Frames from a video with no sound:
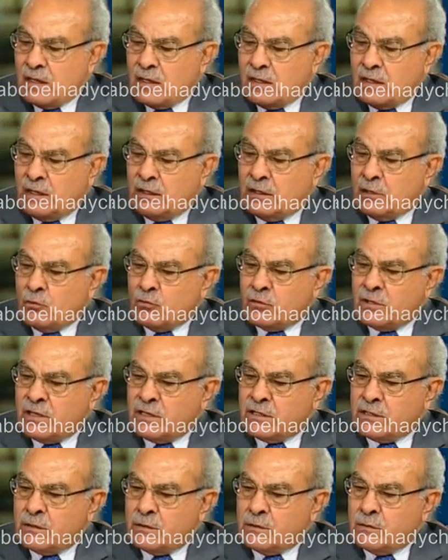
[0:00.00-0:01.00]
احنا قلنا
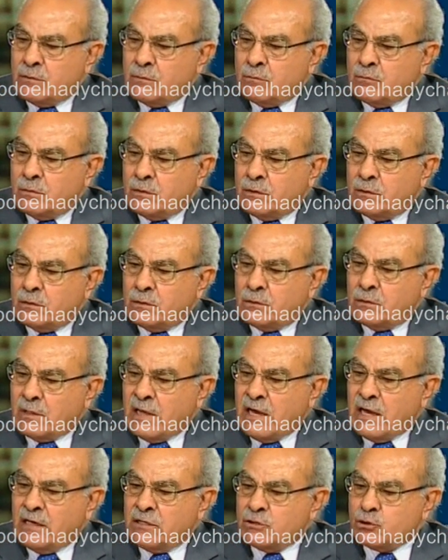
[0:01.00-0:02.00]
ان
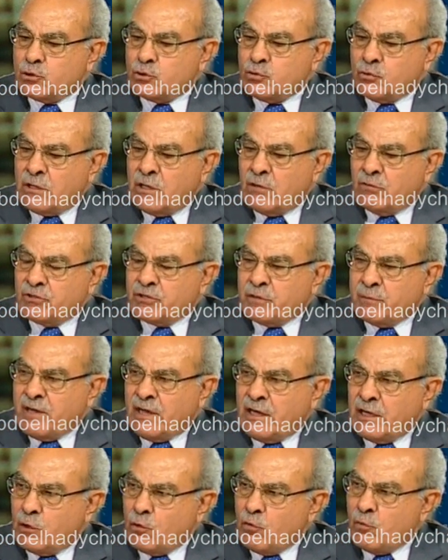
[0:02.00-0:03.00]
اهل السنه
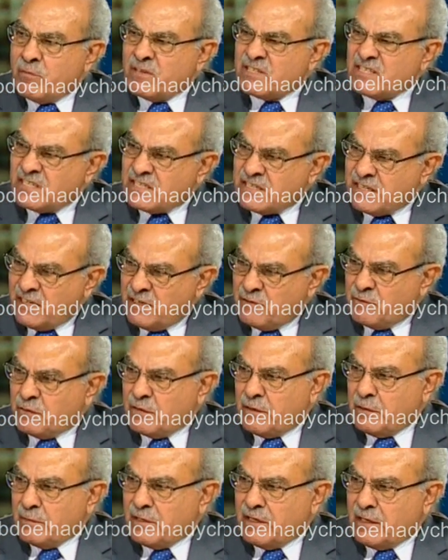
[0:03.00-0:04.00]
والجماعه اللي هم 90%
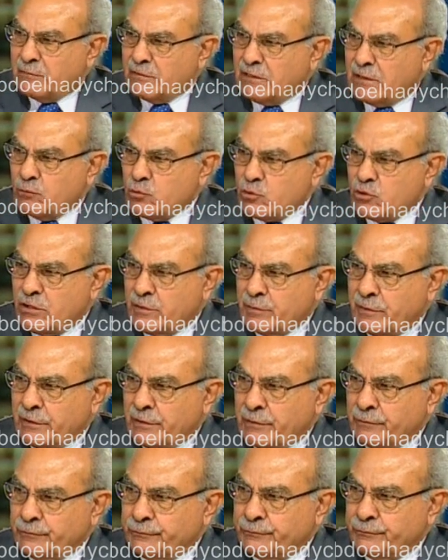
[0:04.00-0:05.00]
من المسلمين
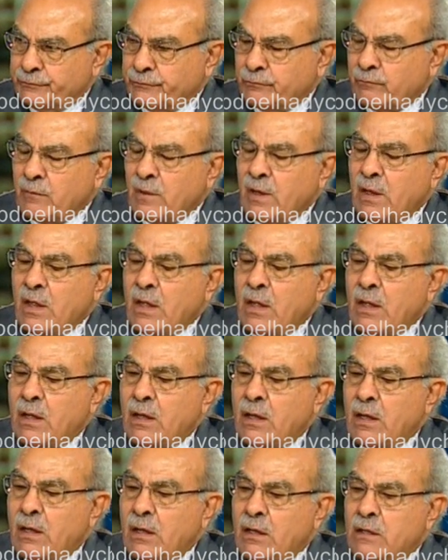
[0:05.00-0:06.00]
نعم
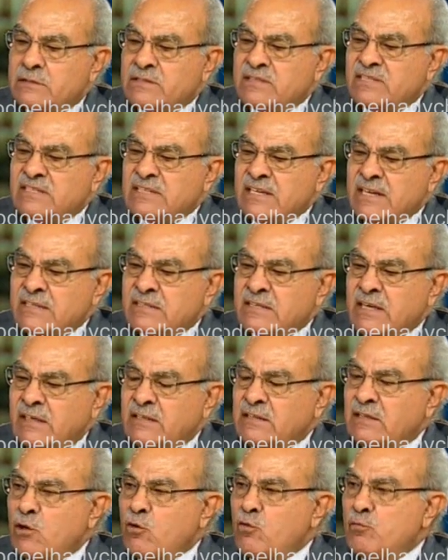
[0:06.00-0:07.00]
السياسه
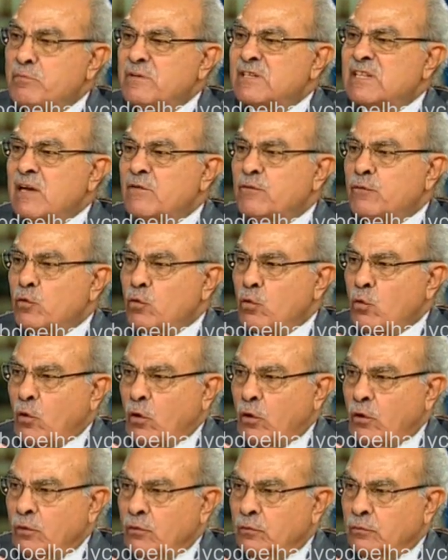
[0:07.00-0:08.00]
عندهم من الفروع
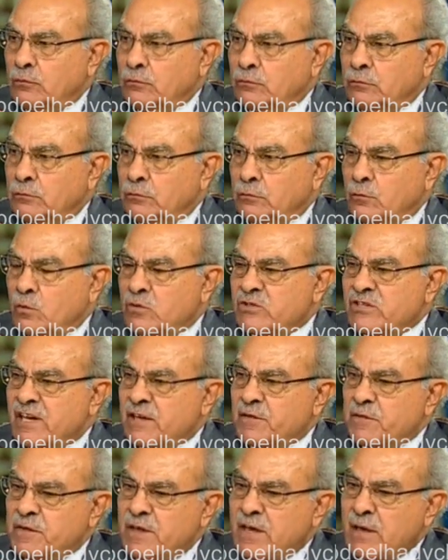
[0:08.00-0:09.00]

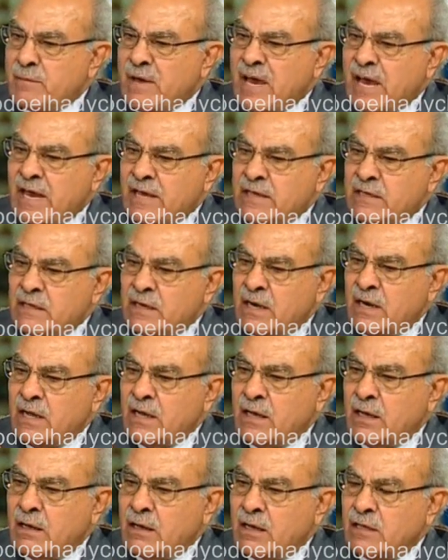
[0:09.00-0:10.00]
وذلك فيها
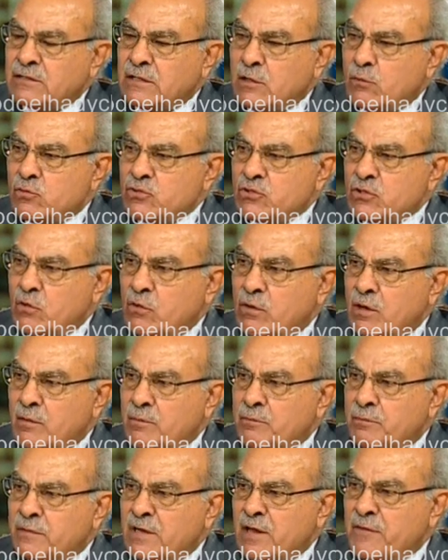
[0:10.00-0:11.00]
معاييرها خطأ وصواب
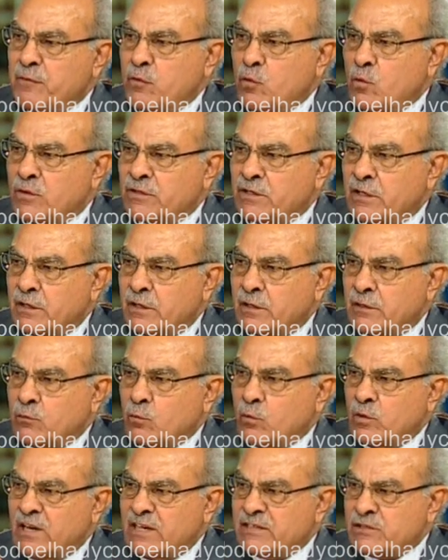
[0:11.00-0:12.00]
نفع وضرر
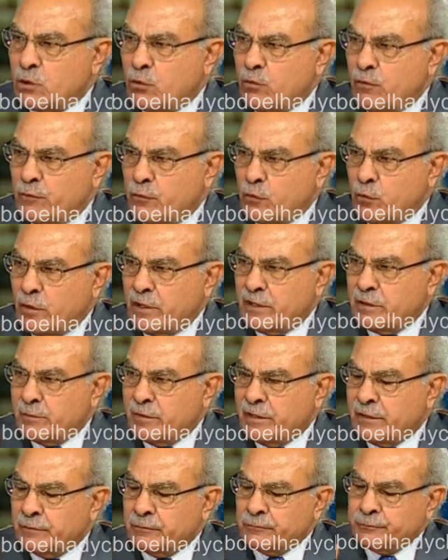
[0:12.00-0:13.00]
وليس كفر
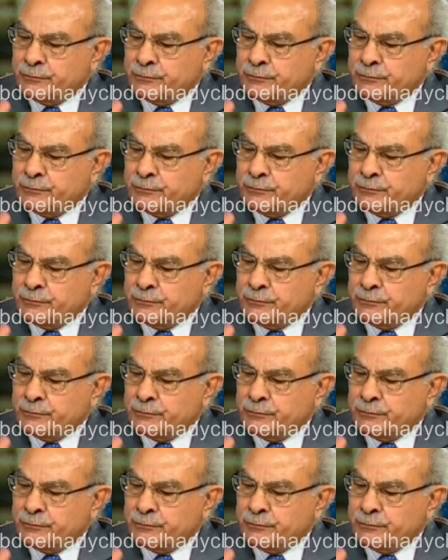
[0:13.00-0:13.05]
وإيمان